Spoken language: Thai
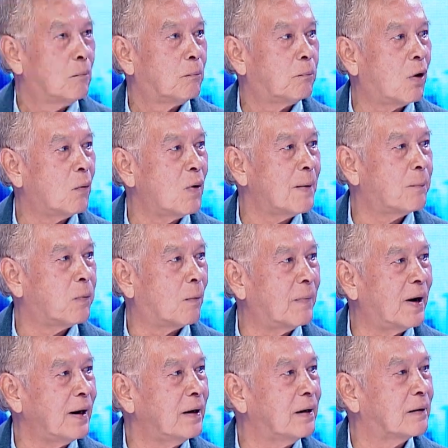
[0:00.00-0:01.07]
เพราะว่าผม
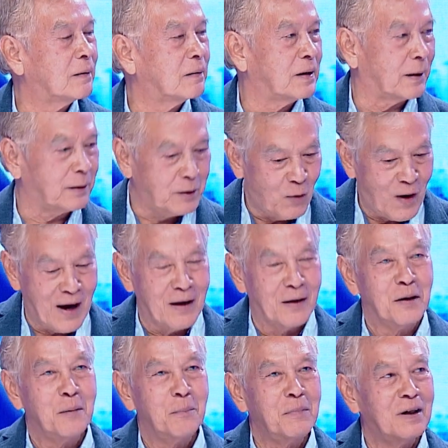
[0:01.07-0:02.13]
ให้อย่างที่ว่า
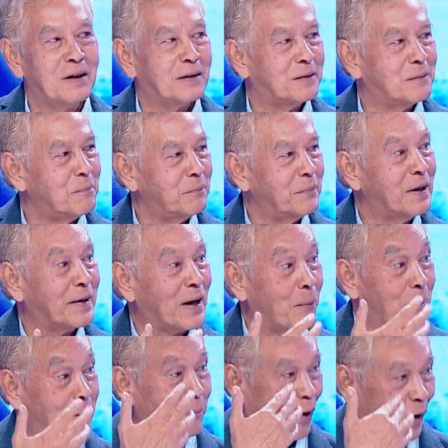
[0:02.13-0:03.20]
เมื่อเมื่อเรา
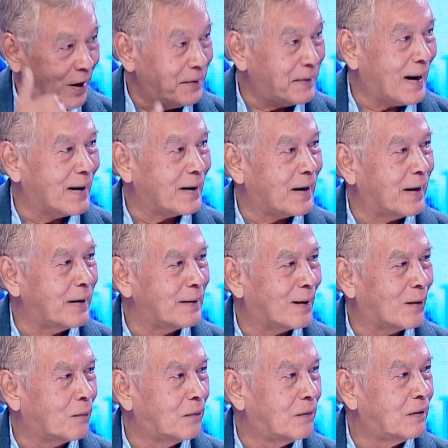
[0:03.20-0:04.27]
เป็นหมอให้ร่างกายเรา
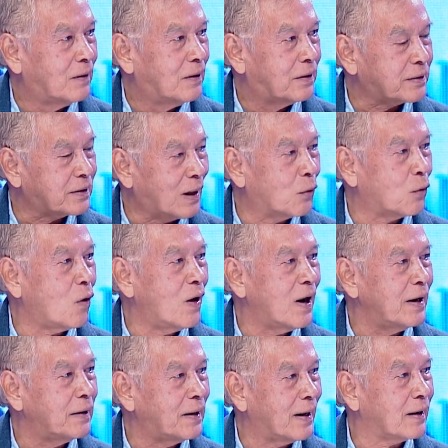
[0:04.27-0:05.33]
เราก็
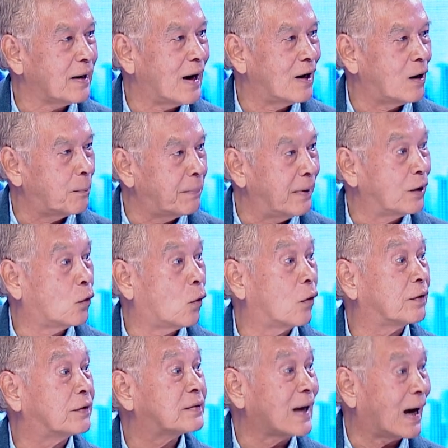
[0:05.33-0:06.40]
ให้ร่างกายเราเป็นคน
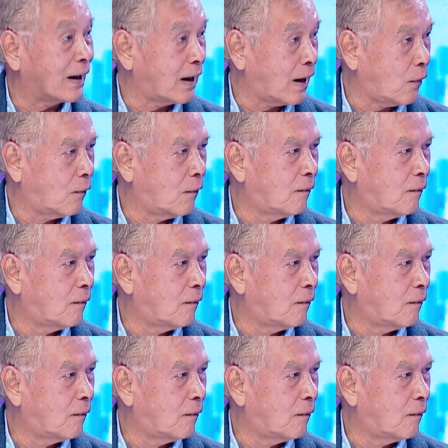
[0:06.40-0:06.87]
สั่งเรา